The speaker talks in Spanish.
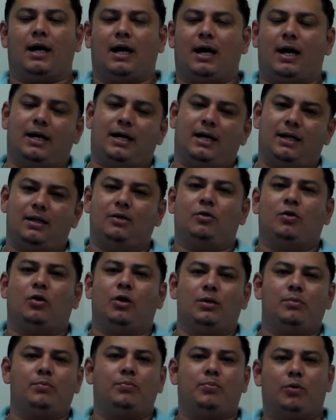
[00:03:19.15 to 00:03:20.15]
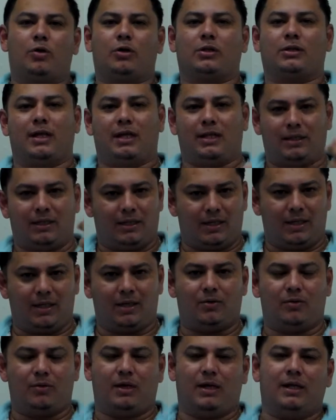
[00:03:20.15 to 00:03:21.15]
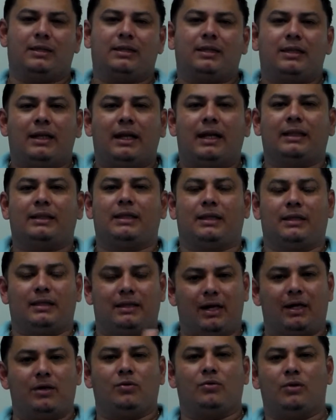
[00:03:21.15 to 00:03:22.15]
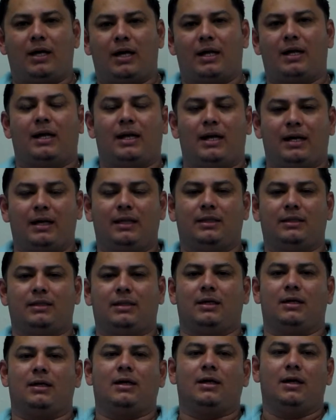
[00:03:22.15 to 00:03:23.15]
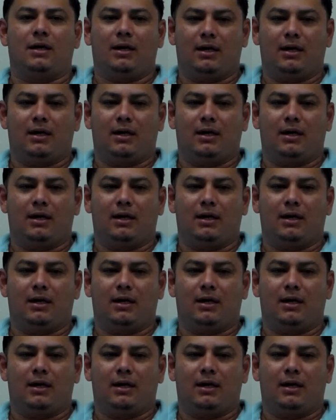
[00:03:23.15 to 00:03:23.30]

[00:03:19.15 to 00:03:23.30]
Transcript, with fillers: A él no le importa el dinero, él trata de ayudar a la gente